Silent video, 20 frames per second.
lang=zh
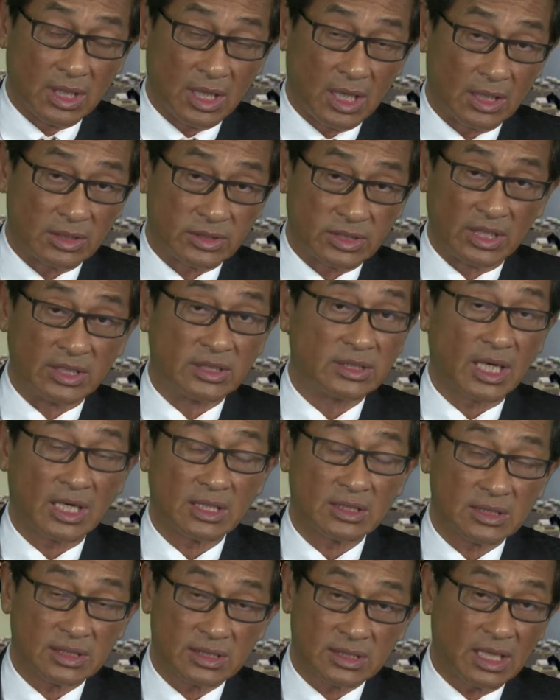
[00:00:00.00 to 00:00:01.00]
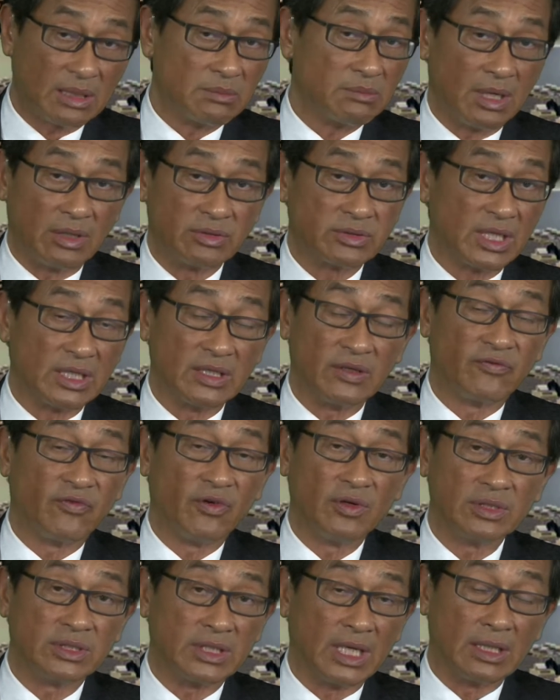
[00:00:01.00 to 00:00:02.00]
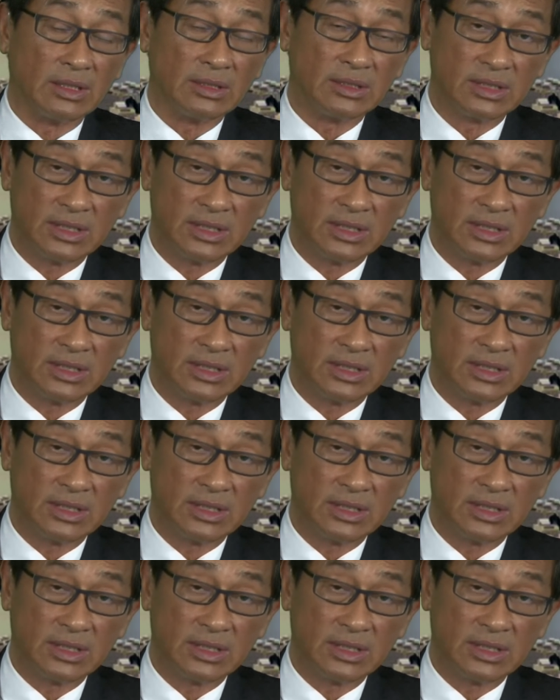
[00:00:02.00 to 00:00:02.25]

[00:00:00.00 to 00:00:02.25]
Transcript: 啊承担三毛钱的风险，